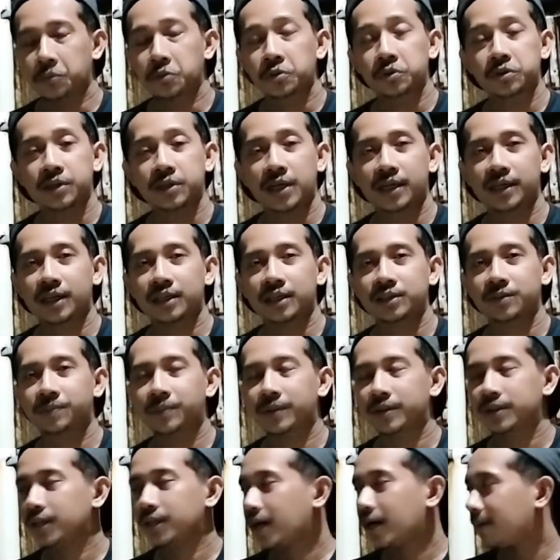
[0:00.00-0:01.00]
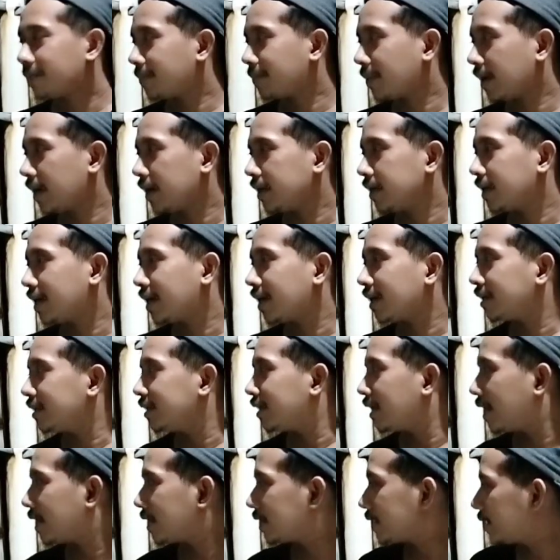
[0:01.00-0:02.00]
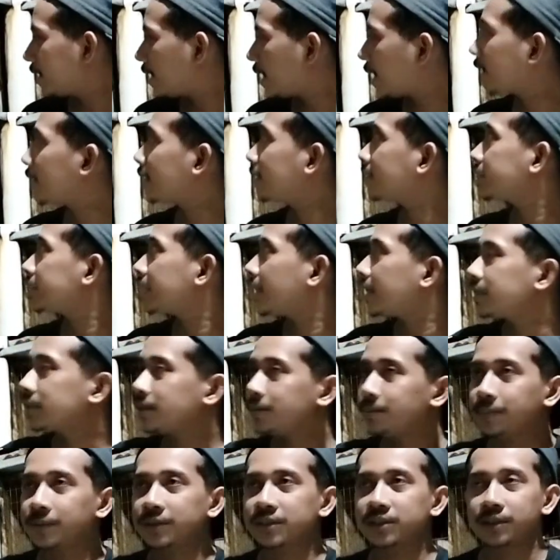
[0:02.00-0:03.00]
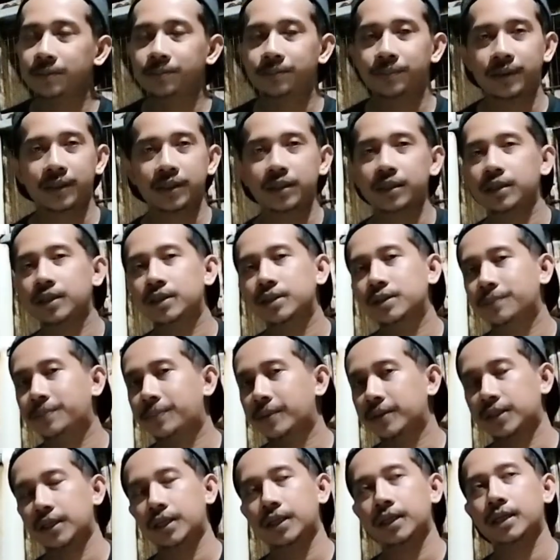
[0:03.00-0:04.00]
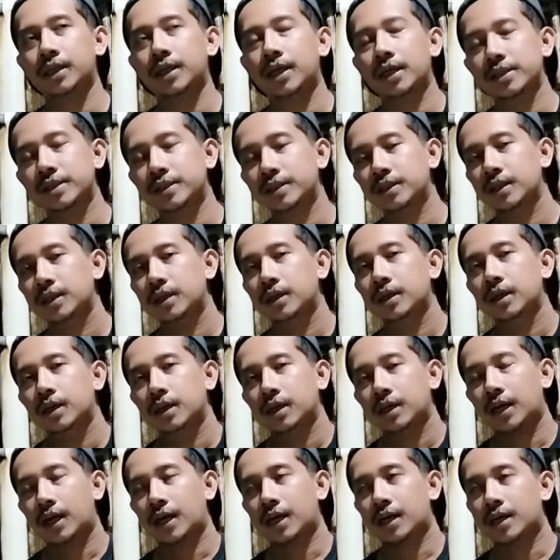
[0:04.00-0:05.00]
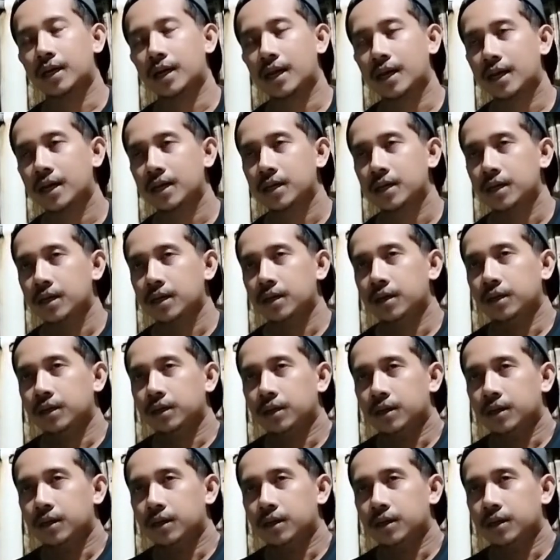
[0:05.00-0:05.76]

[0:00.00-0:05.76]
Musangnya seperti apa ya dari yang saya simpen-simpen seperti ini guys karena